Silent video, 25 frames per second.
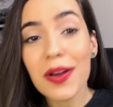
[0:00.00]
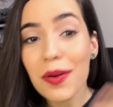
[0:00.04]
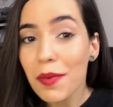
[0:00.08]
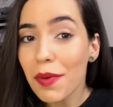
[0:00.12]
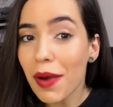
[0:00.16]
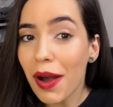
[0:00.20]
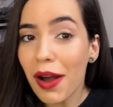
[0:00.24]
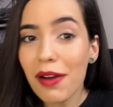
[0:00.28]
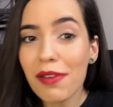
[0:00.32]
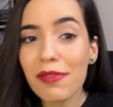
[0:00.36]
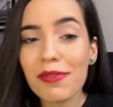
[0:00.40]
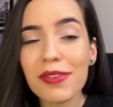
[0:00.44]

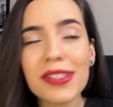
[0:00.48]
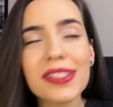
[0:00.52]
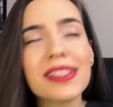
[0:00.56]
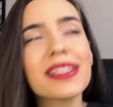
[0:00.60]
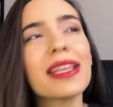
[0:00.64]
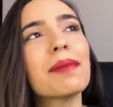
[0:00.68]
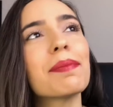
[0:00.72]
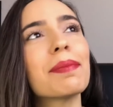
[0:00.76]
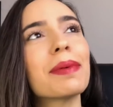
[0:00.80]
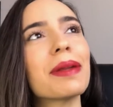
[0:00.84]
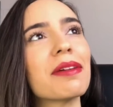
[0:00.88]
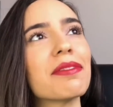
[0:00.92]
Qual
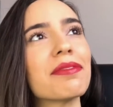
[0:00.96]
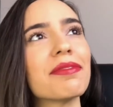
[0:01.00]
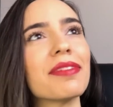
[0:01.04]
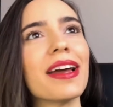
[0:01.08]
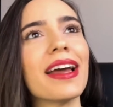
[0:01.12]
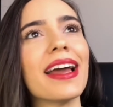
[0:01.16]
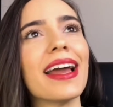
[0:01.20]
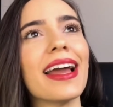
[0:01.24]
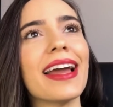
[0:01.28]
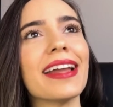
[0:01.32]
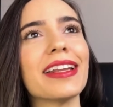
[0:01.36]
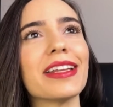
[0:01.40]
você
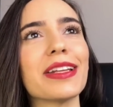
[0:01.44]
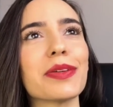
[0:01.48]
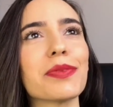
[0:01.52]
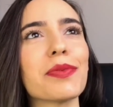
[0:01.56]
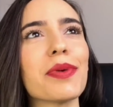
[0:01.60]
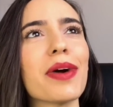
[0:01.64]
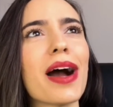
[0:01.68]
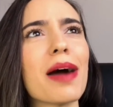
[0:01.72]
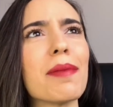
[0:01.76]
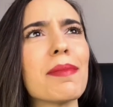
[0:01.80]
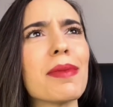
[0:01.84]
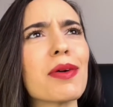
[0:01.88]
prefere,
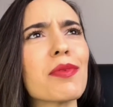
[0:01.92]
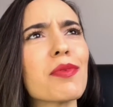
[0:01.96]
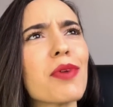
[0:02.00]
Ruama?